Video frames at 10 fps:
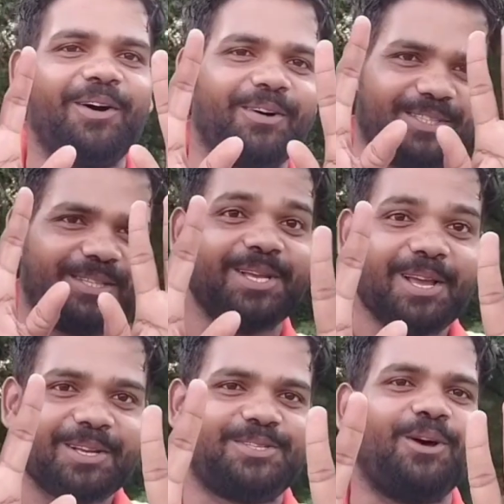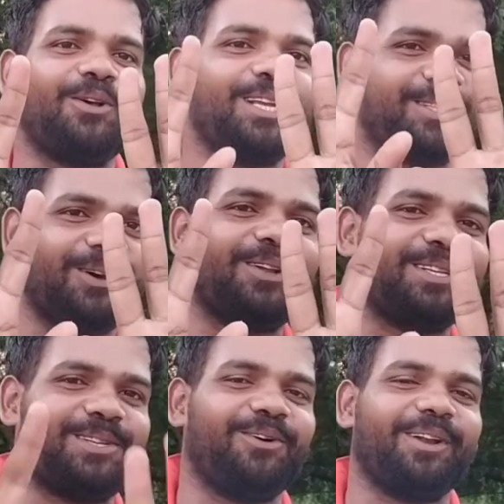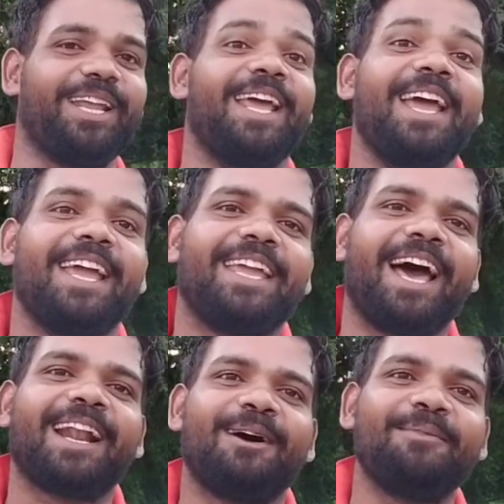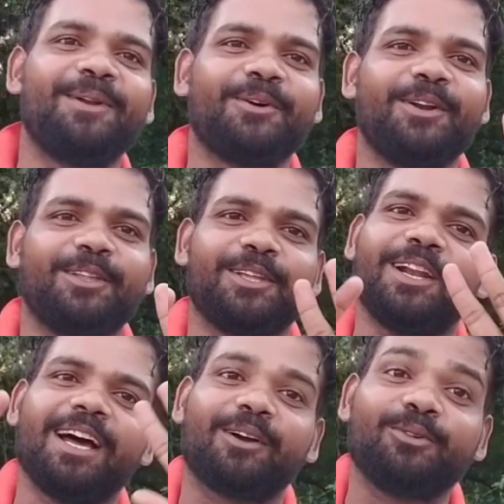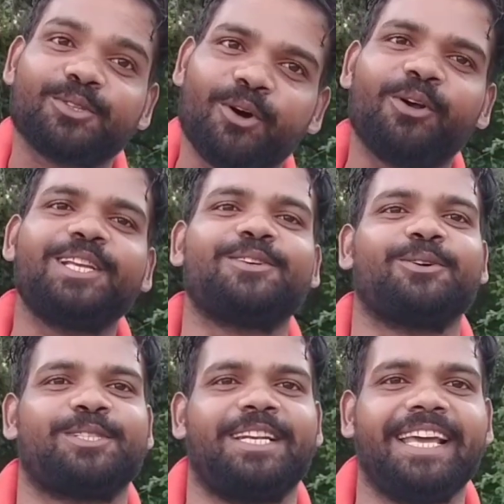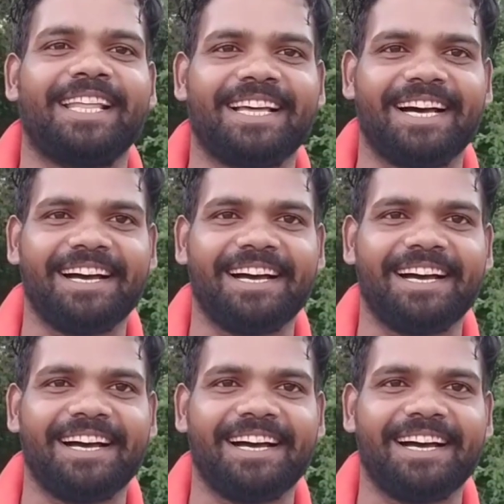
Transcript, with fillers: सॉरी सॉरी सॉरी यार हम लोगों ने तो ना कुछ और ही सोच लिया था